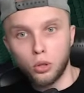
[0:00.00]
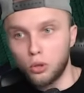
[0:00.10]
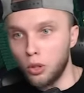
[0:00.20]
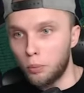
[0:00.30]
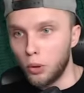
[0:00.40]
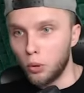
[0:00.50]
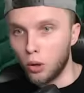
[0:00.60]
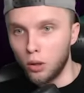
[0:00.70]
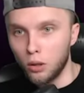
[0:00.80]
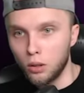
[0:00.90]
Co to
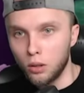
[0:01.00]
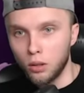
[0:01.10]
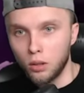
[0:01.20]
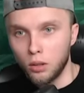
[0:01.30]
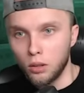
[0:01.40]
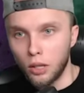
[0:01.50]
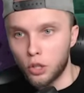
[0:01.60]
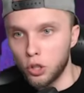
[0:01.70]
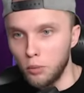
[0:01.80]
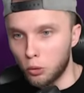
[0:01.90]
było?
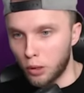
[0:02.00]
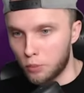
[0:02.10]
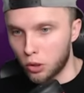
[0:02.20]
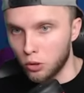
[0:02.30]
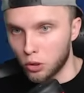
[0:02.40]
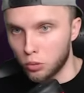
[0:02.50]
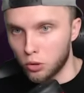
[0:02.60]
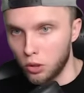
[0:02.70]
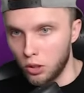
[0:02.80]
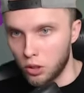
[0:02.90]
Ej, czemu mnie tutaj przeniosło?
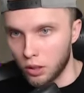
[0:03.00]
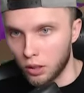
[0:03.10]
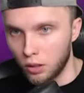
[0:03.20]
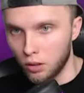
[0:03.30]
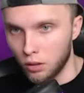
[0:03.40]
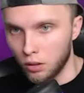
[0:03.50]
Co się dzieje?